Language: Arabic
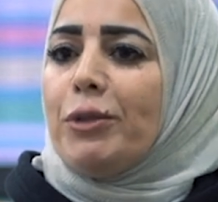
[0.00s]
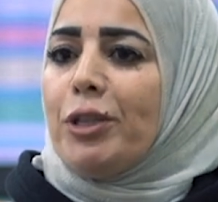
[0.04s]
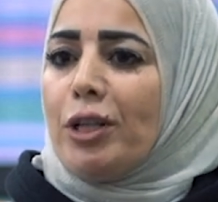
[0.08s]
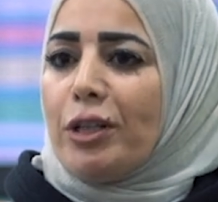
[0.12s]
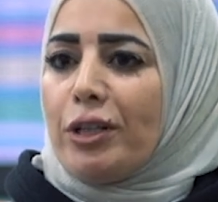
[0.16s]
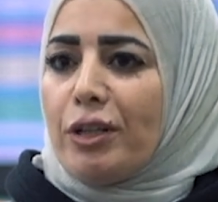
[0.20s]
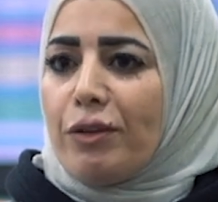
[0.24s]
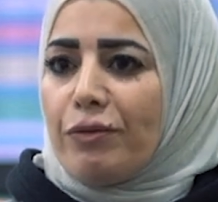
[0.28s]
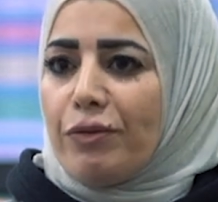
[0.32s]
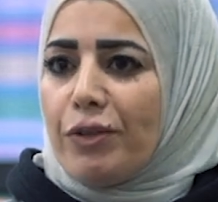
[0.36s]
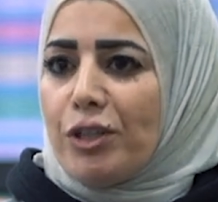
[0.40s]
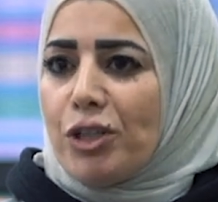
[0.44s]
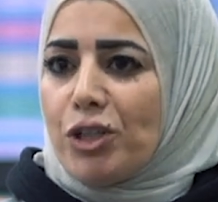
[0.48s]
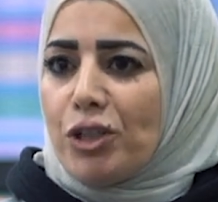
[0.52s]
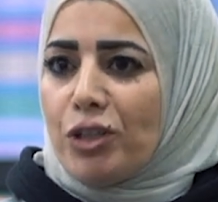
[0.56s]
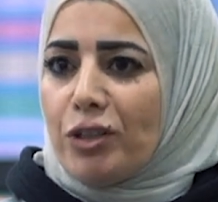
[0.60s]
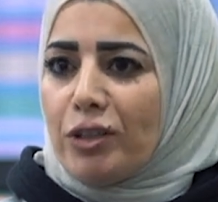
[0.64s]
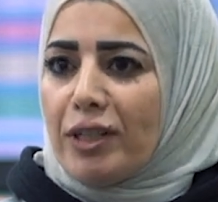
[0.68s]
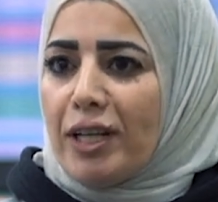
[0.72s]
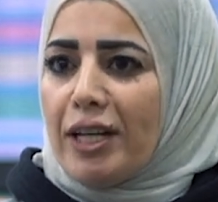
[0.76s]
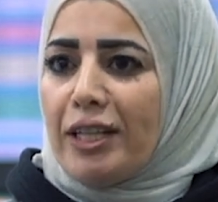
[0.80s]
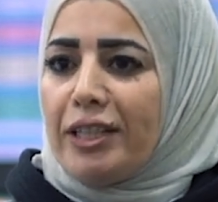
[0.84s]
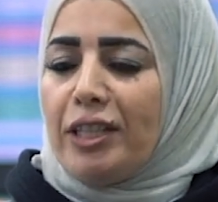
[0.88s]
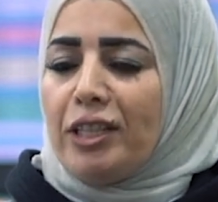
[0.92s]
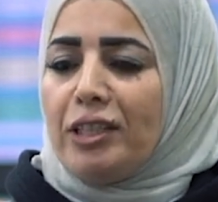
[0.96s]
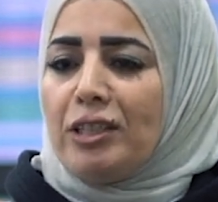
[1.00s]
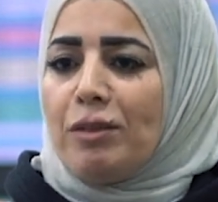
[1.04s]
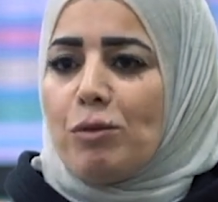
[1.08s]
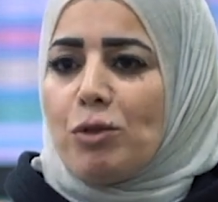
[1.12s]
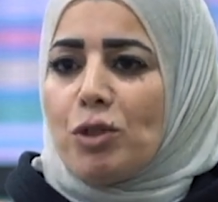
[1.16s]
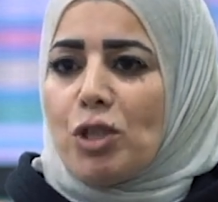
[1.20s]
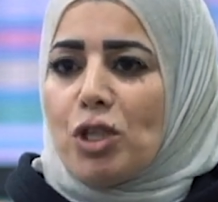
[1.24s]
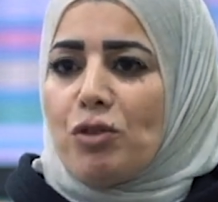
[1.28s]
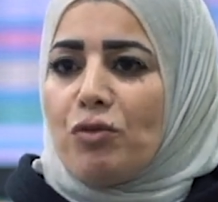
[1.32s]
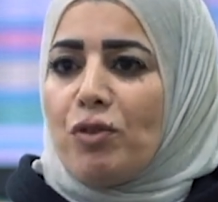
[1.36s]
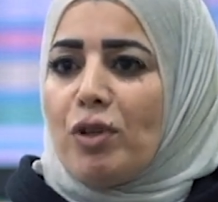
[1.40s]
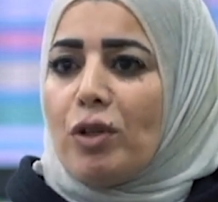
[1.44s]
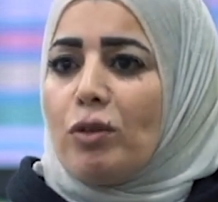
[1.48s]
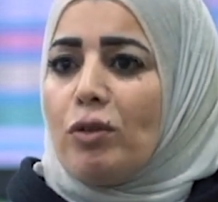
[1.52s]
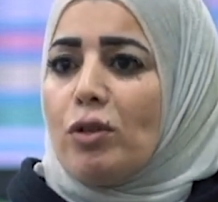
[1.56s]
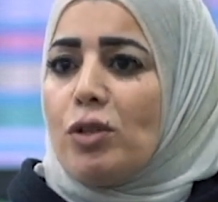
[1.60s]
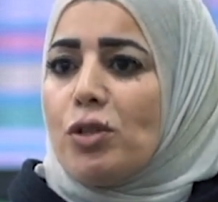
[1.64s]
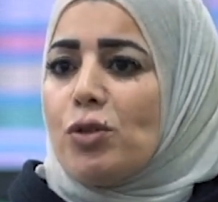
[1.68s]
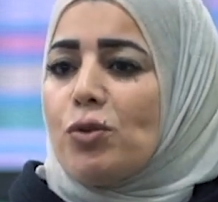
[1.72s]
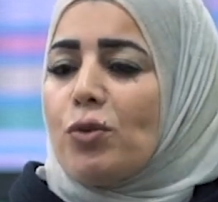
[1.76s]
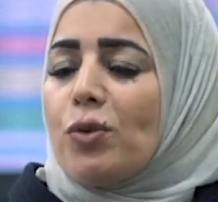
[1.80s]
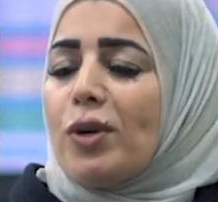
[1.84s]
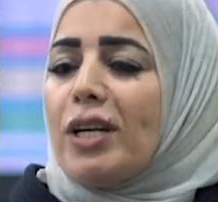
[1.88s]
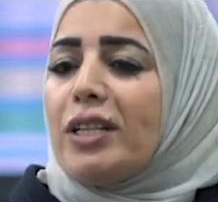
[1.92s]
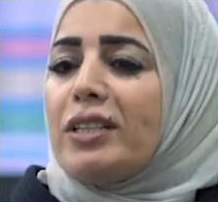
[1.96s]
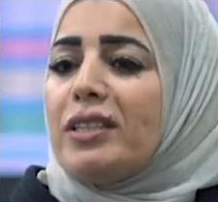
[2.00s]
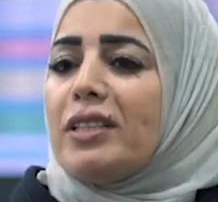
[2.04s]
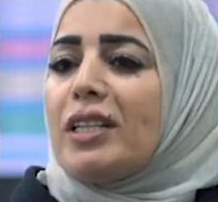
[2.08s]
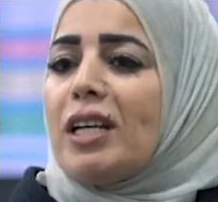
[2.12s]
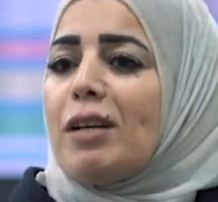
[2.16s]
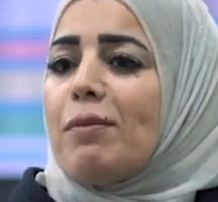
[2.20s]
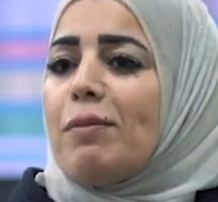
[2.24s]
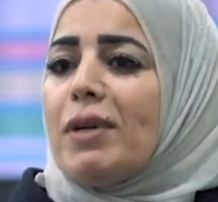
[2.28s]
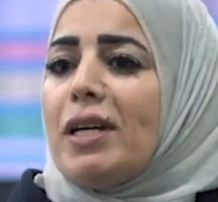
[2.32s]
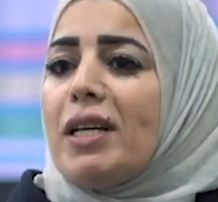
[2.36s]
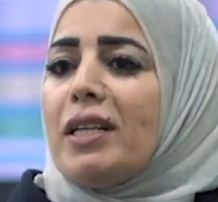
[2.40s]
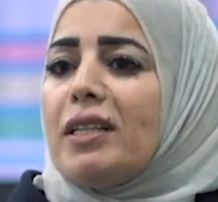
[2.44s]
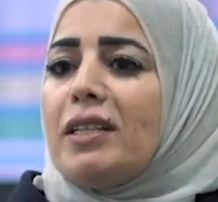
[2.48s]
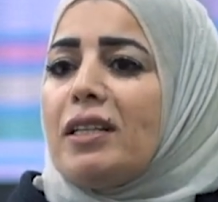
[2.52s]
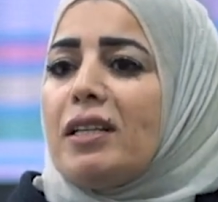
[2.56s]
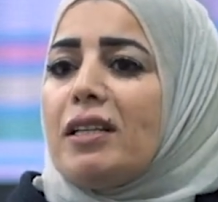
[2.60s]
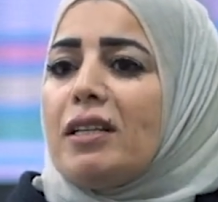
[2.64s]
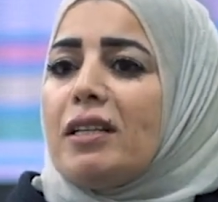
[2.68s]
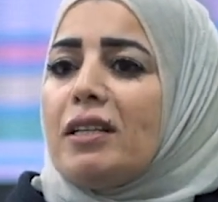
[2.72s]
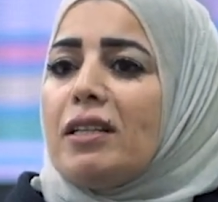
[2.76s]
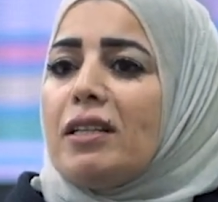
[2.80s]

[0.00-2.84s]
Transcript: بيعرف ايش كان عندنا مستشفى القدس وكان كمان